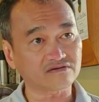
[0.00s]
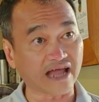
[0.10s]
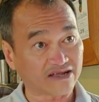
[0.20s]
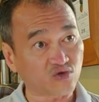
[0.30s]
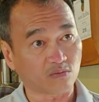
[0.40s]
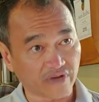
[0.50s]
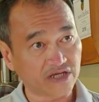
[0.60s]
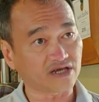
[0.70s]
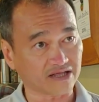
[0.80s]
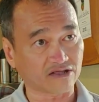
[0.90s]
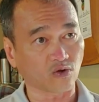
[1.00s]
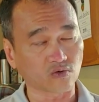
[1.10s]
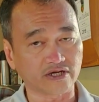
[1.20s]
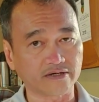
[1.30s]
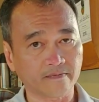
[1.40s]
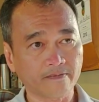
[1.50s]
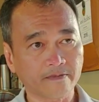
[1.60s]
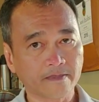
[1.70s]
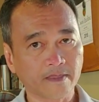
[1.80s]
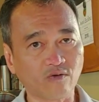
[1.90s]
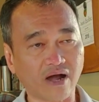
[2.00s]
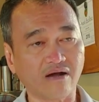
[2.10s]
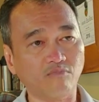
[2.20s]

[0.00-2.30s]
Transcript: đang chuẩn bị trở thành thủ tướng, đúng không ạ?